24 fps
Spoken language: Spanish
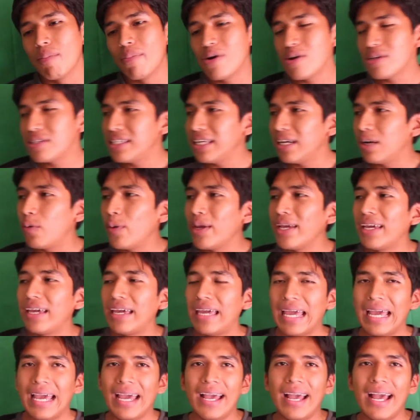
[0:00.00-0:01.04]
Bueno, este güey,
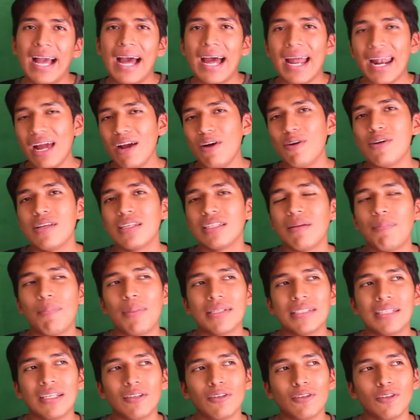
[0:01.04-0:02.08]
¿qué carajo le está
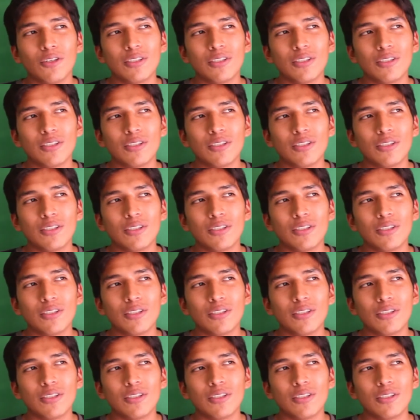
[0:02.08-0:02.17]
pasando?